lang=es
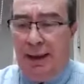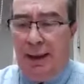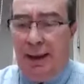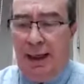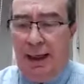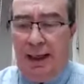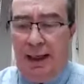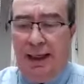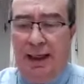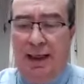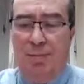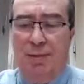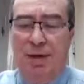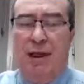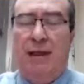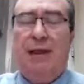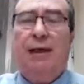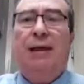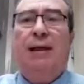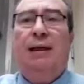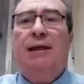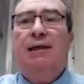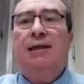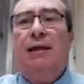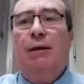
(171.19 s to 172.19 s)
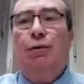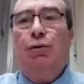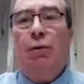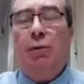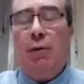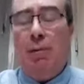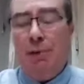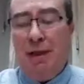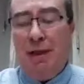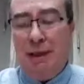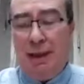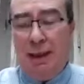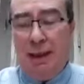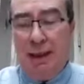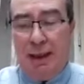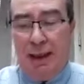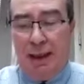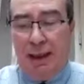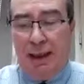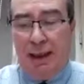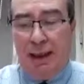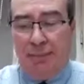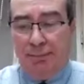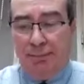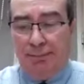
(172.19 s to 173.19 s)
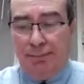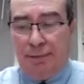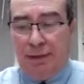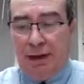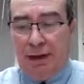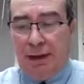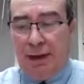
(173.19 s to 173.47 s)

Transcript: la academia regresa nuevamente a Alcalá